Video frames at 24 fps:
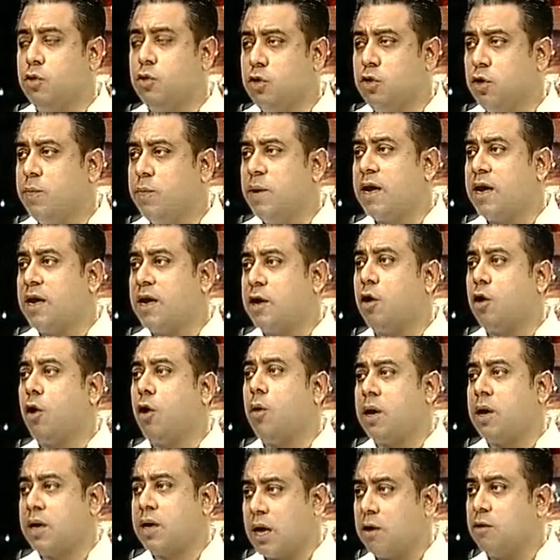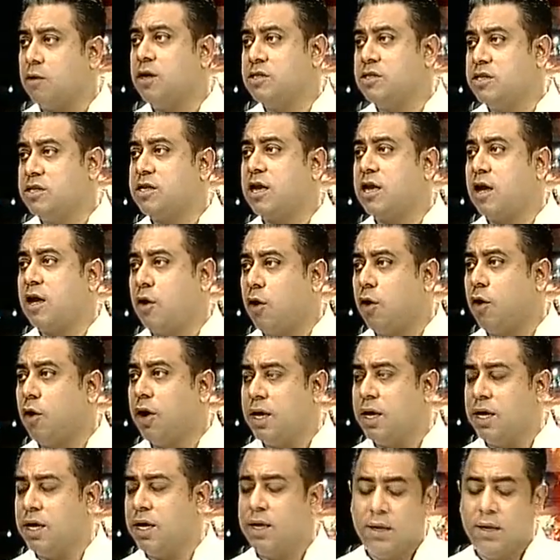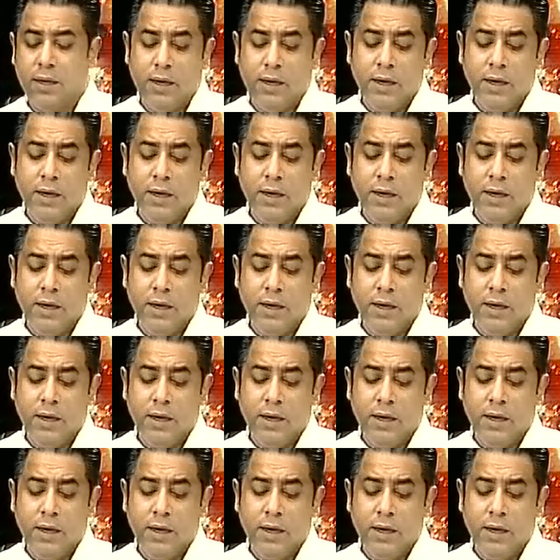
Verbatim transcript: দলীয় ব্যানারে হওয়ার কারণে যেটা হয়